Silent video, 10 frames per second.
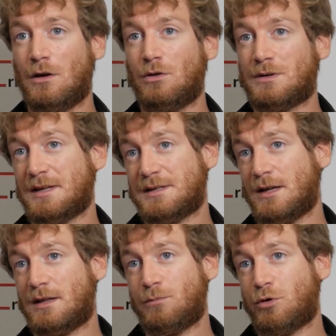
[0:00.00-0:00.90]
Euh, donc ça,
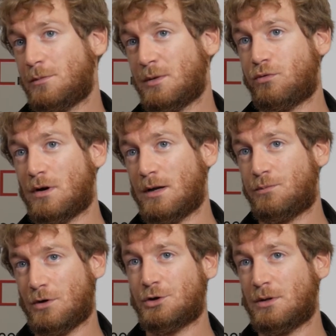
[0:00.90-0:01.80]
ça a été le premier point. Et
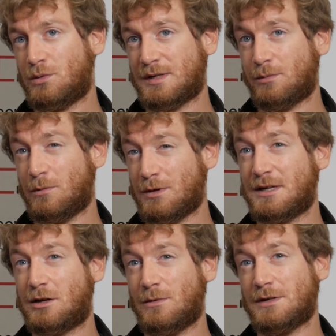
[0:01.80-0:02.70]
puis ensuite, tout simplement,
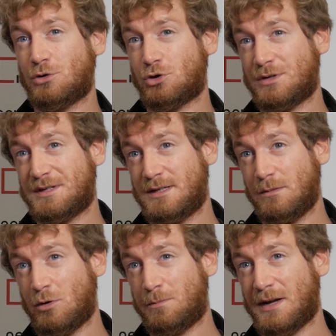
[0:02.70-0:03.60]
c'est comment est-ce que je
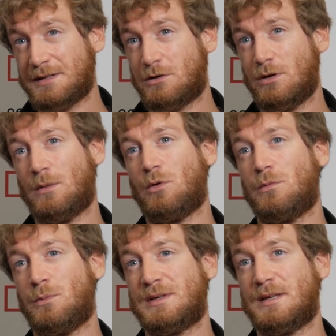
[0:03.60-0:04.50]
cible particulièrement
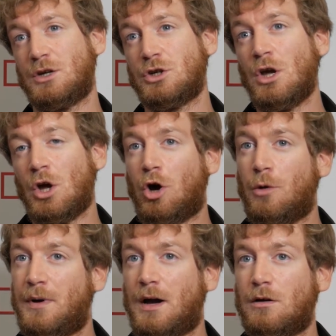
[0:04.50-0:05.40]
mon message
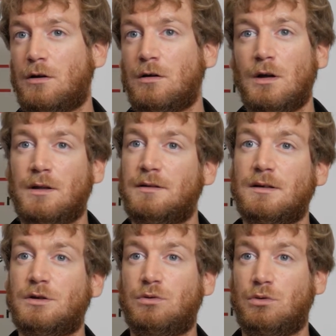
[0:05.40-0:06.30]
en parlant
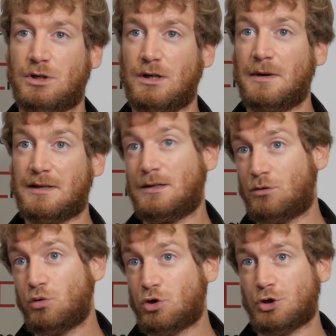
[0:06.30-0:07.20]
des sujets bah, qui
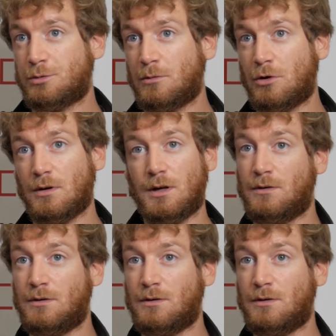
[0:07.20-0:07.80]
touchent en ce moment.